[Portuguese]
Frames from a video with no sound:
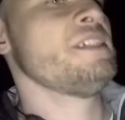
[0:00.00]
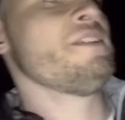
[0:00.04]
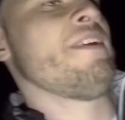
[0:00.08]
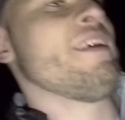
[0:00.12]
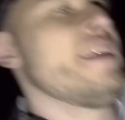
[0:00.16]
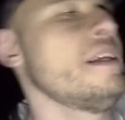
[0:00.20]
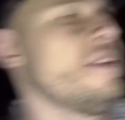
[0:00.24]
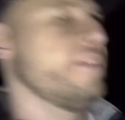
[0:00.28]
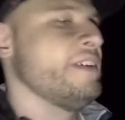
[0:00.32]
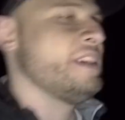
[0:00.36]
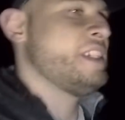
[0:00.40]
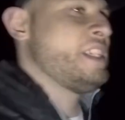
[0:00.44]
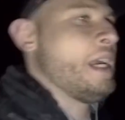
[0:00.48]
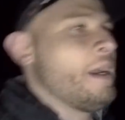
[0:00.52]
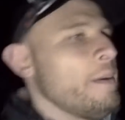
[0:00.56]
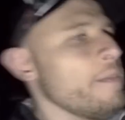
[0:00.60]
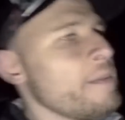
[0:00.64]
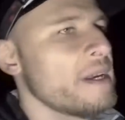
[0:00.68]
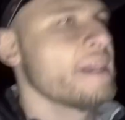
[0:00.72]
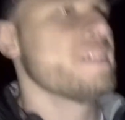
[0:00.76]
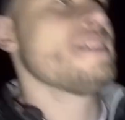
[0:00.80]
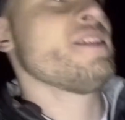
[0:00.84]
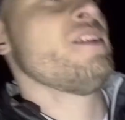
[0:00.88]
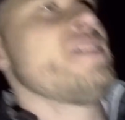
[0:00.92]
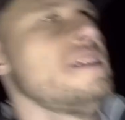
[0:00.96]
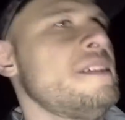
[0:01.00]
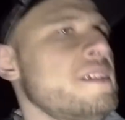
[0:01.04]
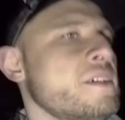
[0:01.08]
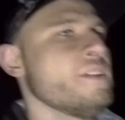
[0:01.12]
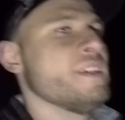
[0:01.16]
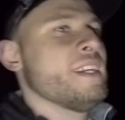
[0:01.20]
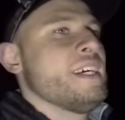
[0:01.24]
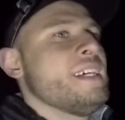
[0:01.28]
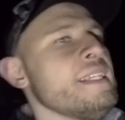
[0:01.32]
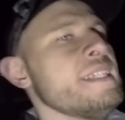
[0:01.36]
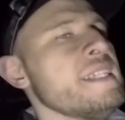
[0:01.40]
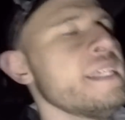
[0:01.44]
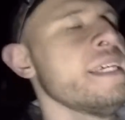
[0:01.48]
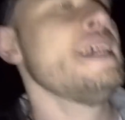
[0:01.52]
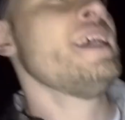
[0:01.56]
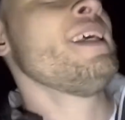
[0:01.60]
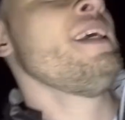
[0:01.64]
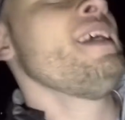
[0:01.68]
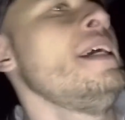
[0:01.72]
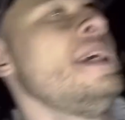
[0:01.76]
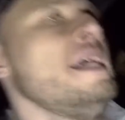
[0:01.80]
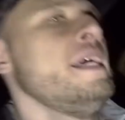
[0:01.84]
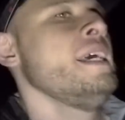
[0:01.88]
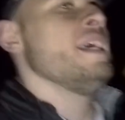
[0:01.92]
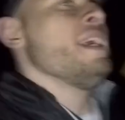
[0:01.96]
tiveram que fechar, uma questão de segurança.
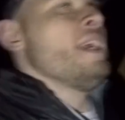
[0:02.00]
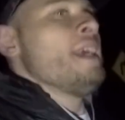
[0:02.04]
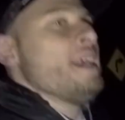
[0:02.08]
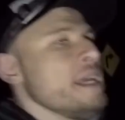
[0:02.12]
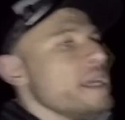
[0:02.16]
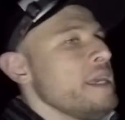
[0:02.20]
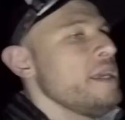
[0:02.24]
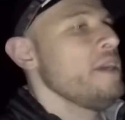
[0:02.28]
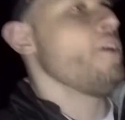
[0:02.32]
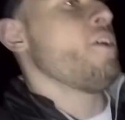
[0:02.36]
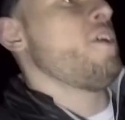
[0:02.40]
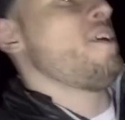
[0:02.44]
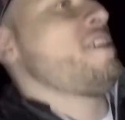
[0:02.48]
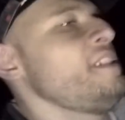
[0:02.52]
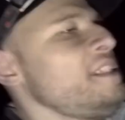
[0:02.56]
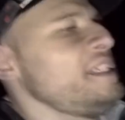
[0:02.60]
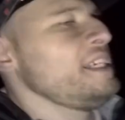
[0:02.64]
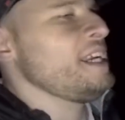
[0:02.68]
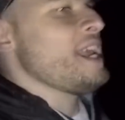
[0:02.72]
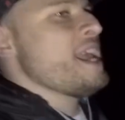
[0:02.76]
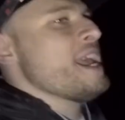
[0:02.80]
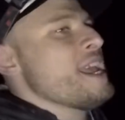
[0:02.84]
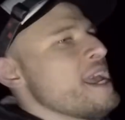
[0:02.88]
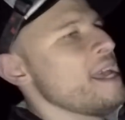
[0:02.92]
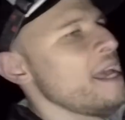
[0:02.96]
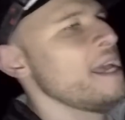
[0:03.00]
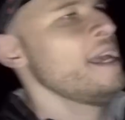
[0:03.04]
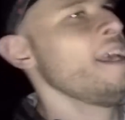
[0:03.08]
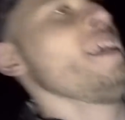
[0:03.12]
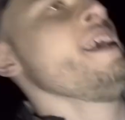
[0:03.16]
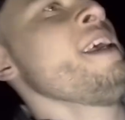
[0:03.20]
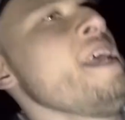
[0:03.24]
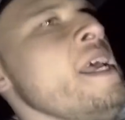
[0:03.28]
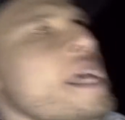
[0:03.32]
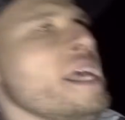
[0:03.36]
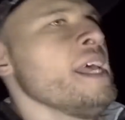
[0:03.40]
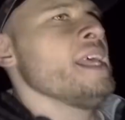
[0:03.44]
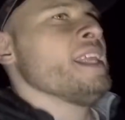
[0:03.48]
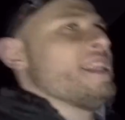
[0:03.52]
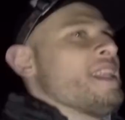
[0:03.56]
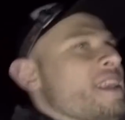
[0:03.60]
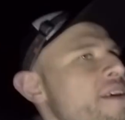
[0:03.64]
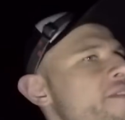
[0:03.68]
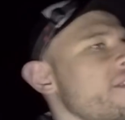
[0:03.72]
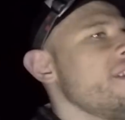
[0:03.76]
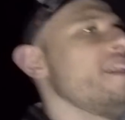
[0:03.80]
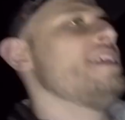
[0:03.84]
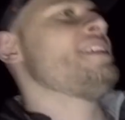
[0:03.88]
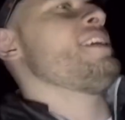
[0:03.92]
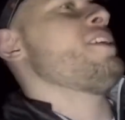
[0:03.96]
E hoje,
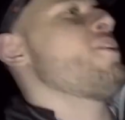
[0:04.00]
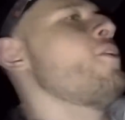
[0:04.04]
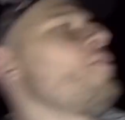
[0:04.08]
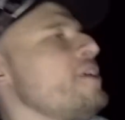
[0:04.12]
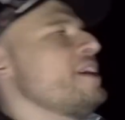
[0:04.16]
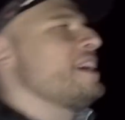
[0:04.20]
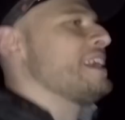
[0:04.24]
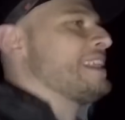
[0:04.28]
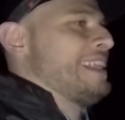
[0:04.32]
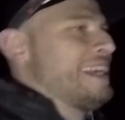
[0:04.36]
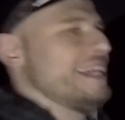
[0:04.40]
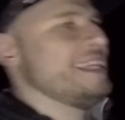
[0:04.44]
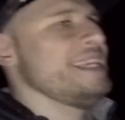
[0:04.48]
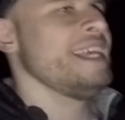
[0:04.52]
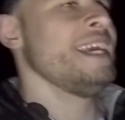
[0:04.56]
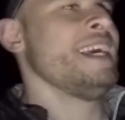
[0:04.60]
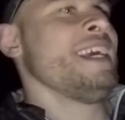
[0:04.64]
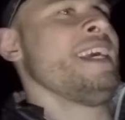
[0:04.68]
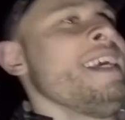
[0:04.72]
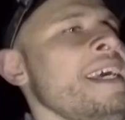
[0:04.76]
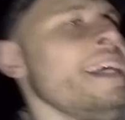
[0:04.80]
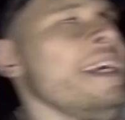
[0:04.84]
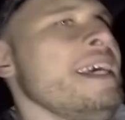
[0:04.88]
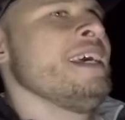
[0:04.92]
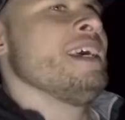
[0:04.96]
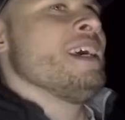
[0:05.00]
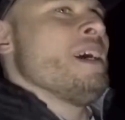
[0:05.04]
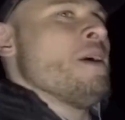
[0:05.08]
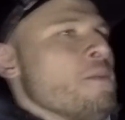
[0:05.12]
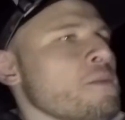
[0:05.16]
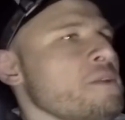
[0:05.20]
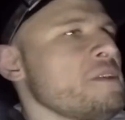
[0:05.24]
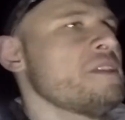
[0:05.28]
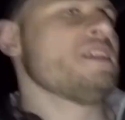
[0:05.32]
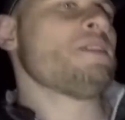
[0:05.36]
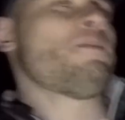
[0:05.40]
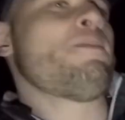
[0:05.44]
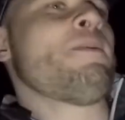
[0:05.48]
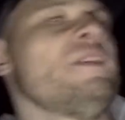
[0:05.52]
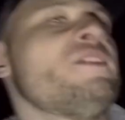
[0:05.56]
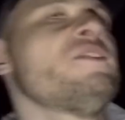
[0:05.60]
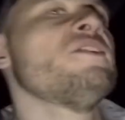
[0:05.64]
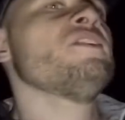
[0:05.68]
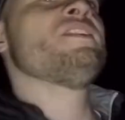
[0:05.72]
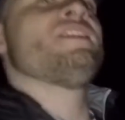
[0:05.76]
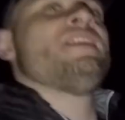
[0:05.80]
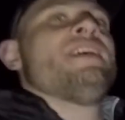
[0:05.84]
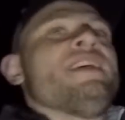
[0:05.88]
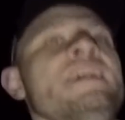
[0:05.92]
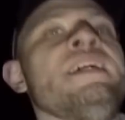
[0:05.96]
devido a essa corrida aí, muitas
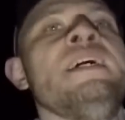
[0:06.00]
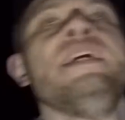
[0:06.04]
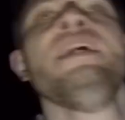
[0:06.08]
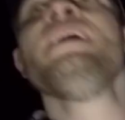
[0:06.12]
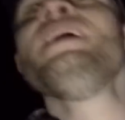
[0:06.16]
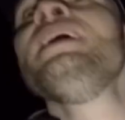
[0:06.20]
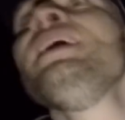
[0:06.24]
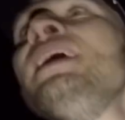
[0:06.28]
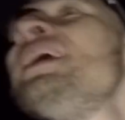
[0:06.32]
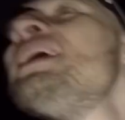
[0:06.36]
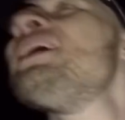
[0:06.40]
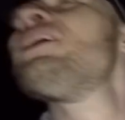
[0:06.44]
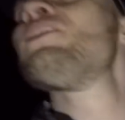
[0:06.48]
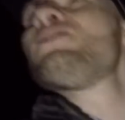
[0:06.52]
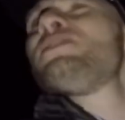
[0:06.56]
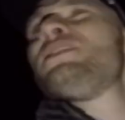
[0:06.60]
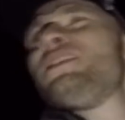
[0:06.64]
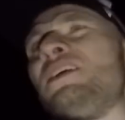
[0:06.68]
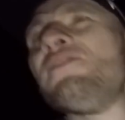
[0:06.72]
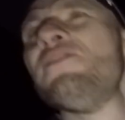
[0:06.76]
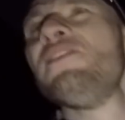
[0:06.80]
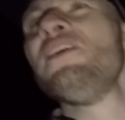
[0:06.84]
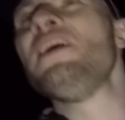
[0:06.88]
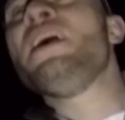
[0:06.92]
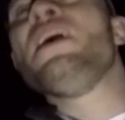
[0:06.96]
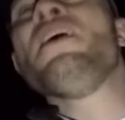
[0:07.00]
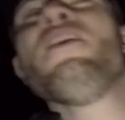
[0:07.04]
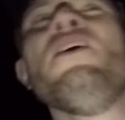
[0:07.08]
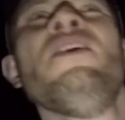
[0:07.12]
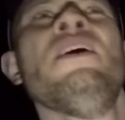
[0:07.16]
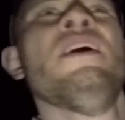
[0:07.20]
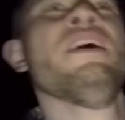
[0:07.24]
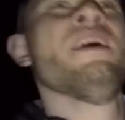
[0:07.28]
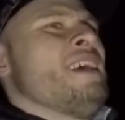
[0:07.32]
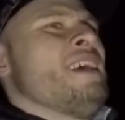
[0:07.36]
pessoas, inclusive eu,